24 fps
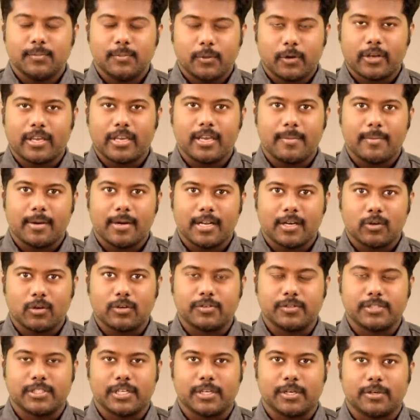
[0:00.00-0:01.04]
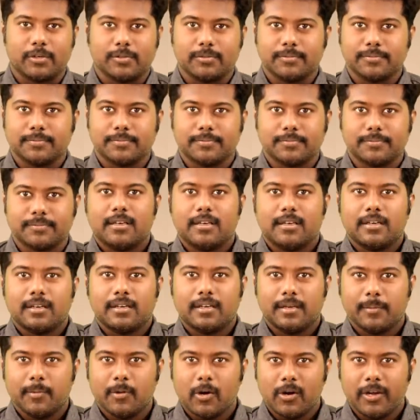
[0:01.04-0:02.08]
முக்கியமான ஒரு விஷயம்
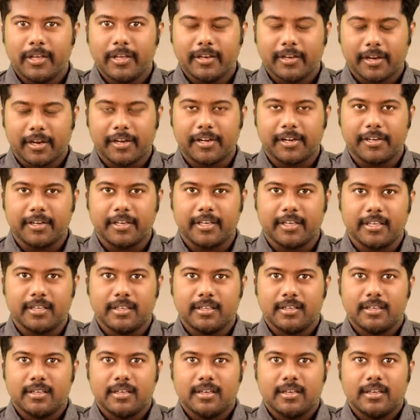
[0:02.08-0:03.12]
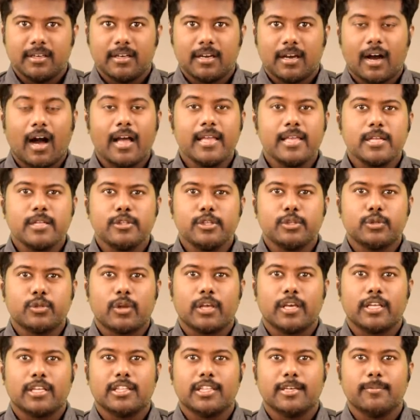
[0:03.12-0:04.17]
டெமோனிக் என்டிட்டி ஆயிரத்தி
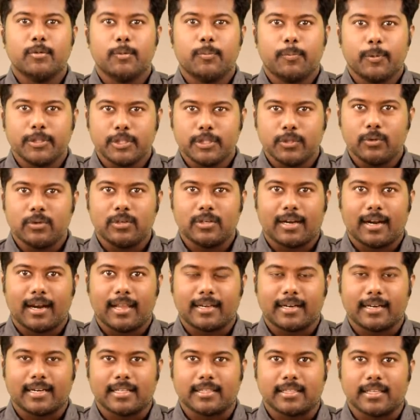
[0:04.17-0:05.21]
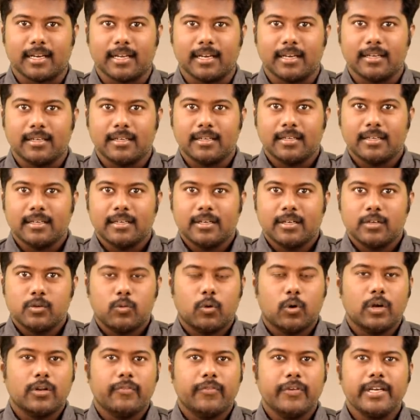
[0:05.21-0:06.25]
தொள்ளாயிரத்தி முப்பத்தி ஒன்று காலகட்டத்தில்
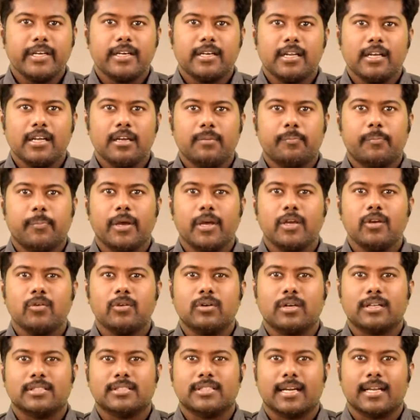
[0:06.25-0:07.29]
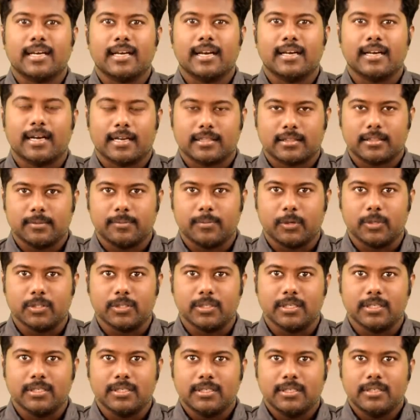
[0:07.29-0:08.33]
ஒரு வீட்டில் பேயோற்ற சடங்கு நடத்தும்
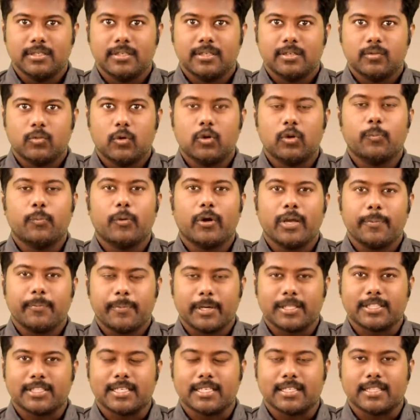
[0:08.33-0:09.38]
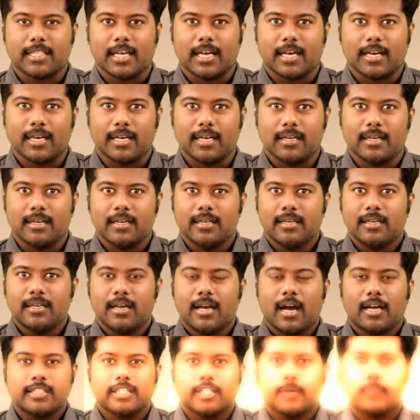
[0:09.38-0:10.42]
போது ஒரு புகைப்படத்தை எடுத்தாங்க
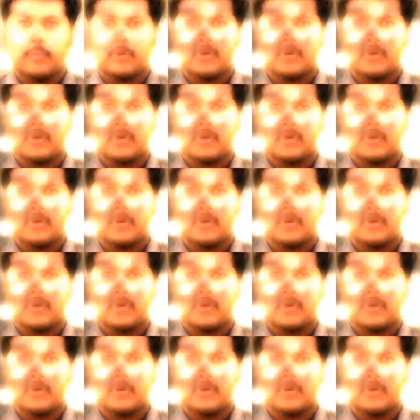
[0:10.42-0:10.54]
அந்த